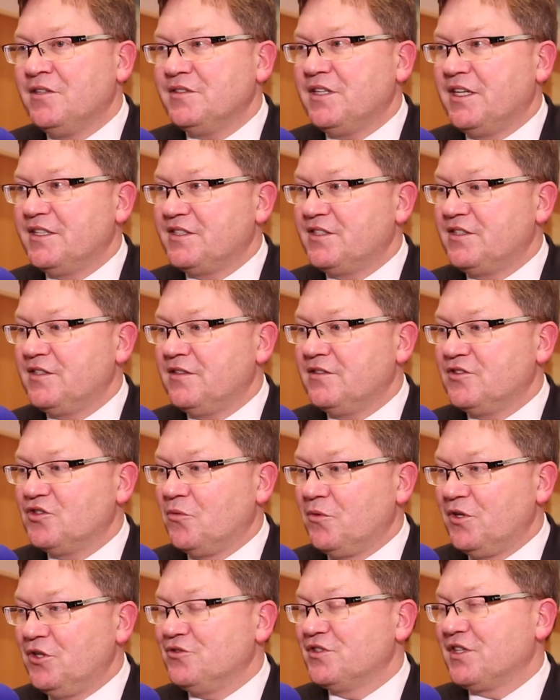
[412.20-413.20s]
dass
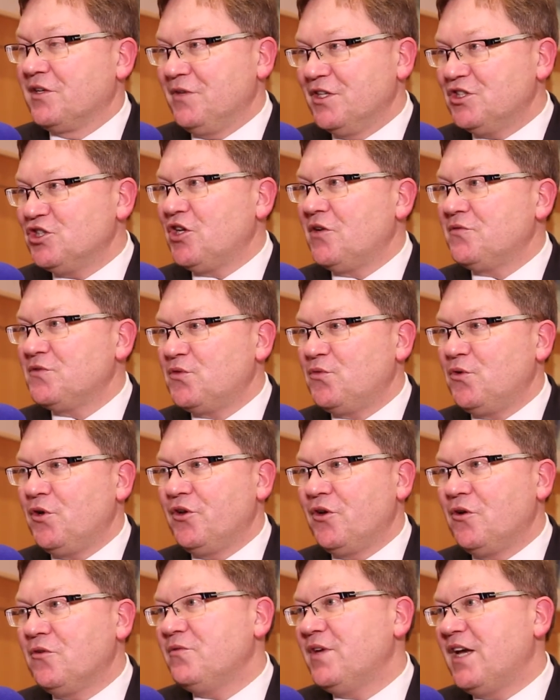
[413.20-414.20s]
sowohl unsere
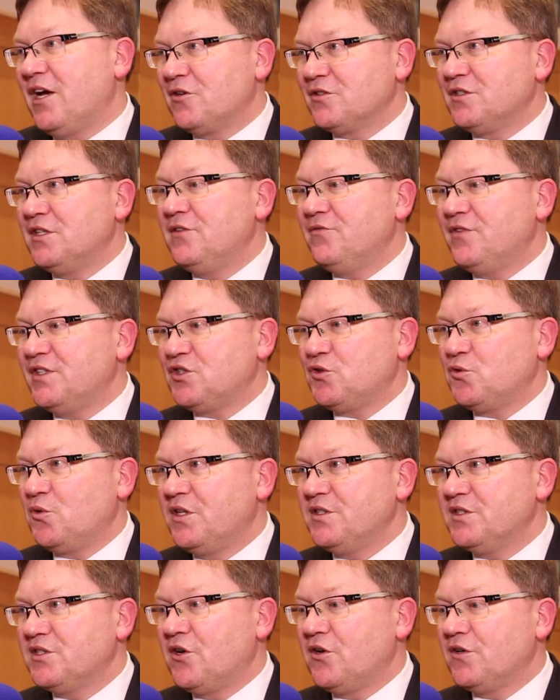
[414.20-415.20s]
Wirtschaftsförderung wie auch die
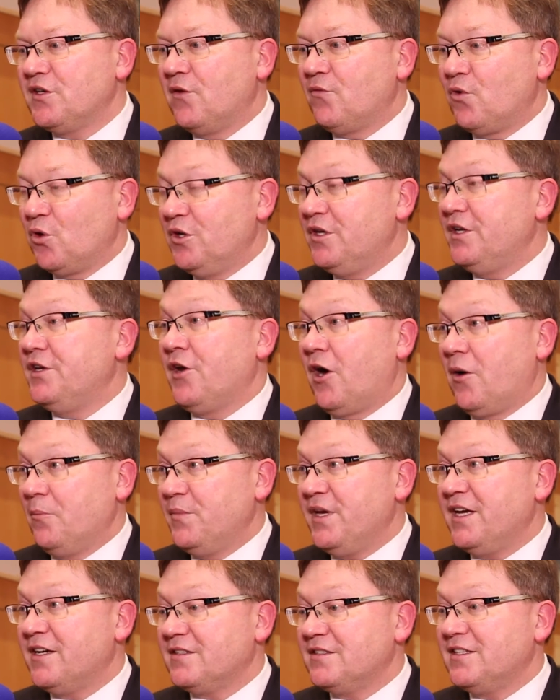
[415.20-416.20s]
Investoren sagen, jawohl, in
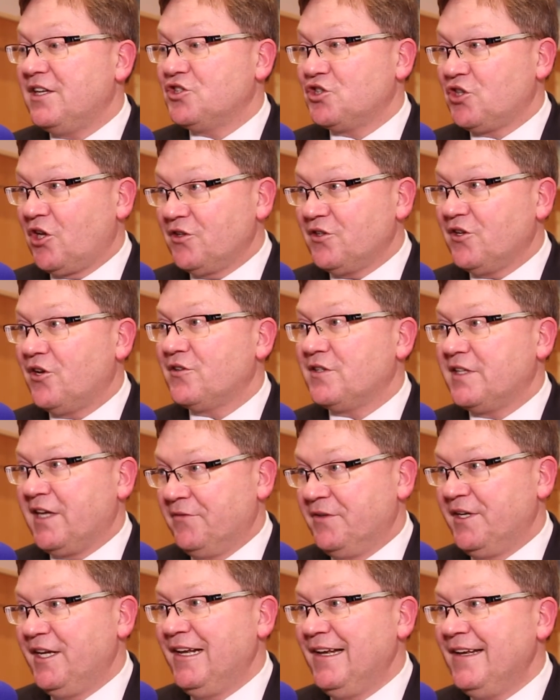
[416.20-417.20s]
Amberg, der Stadtrat,
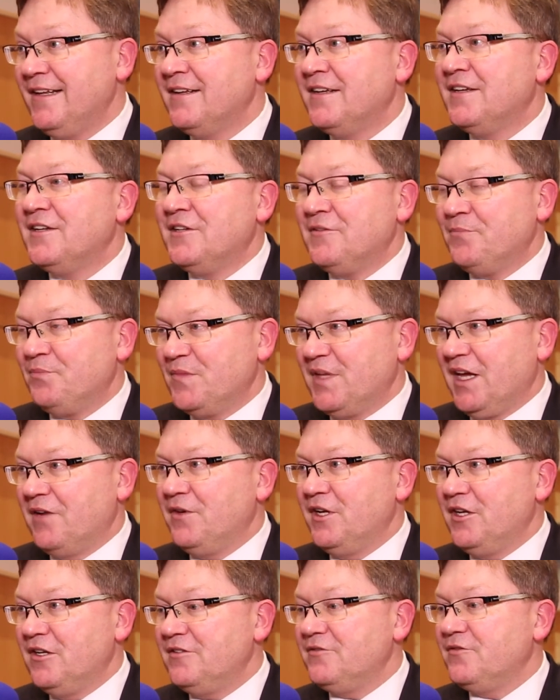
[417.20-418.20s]
der will,
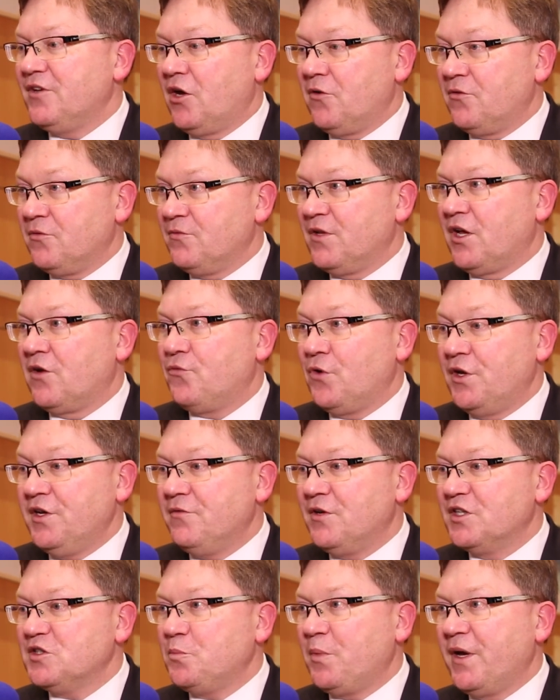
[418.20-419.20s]
der will nach, nach
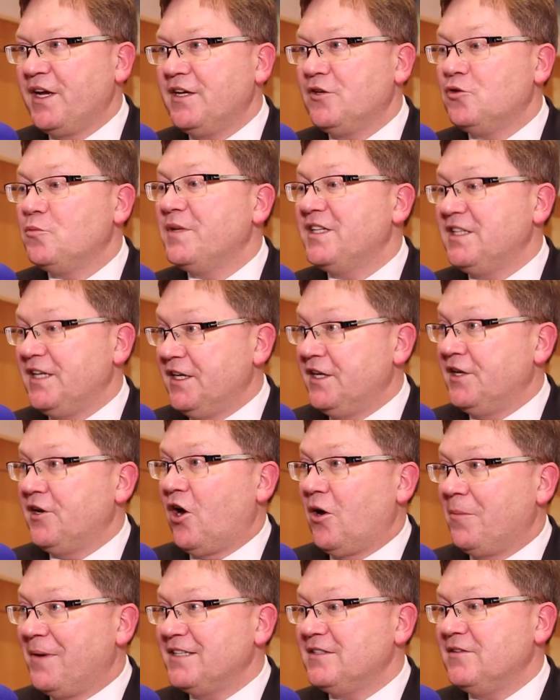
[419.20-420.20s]
vorne was bringen und mit denen
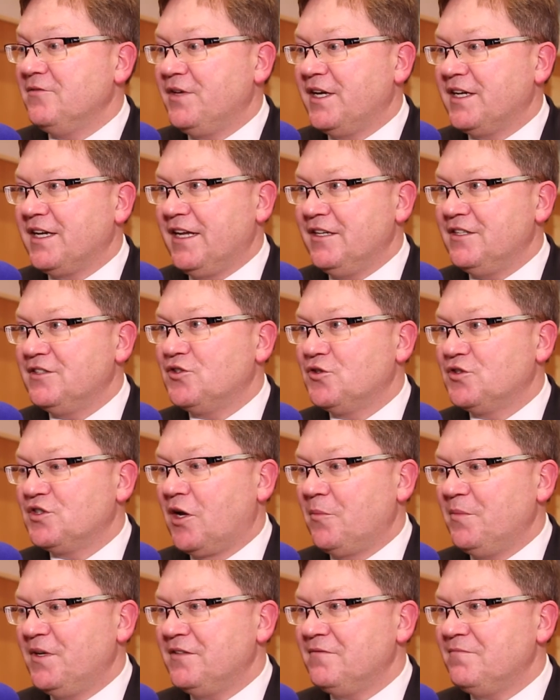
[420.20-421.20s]
arbeiten wir gerne
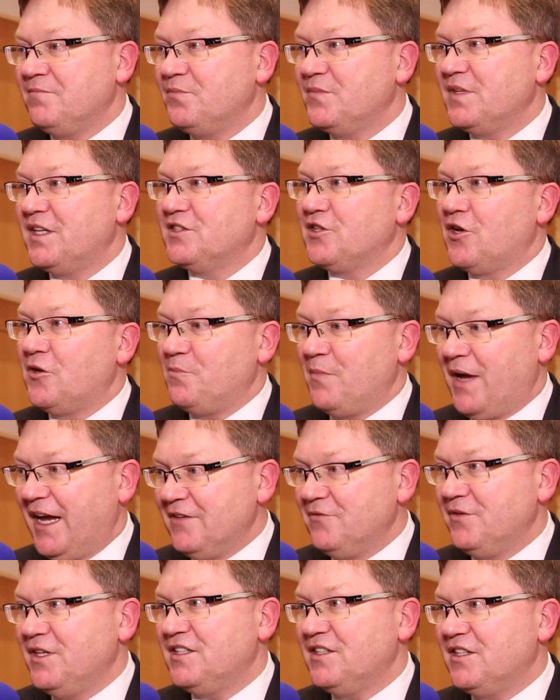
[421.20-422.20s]
zusammen. Deshalb
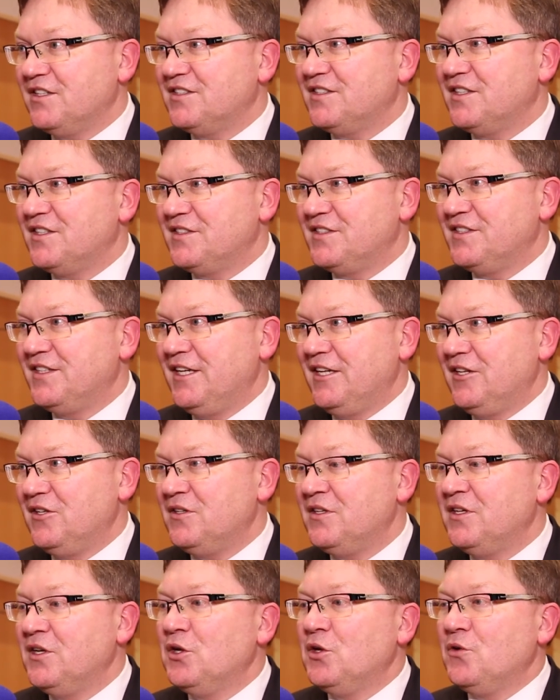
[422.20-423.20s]
mein wichtigstes
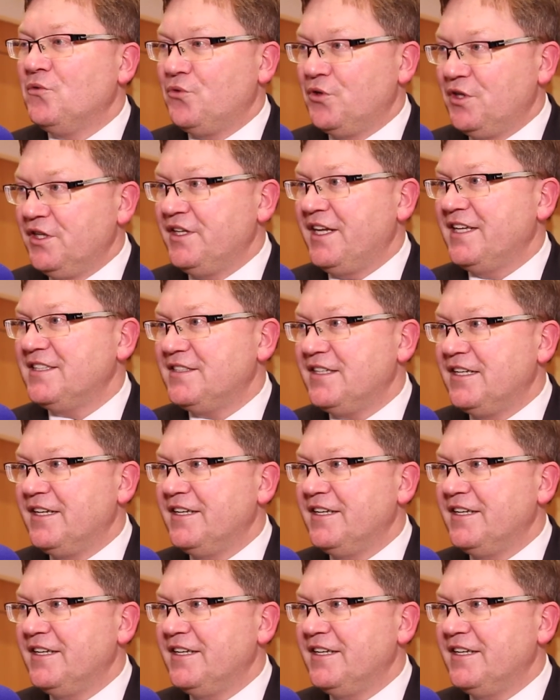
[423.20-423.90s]
Ziel für die nächste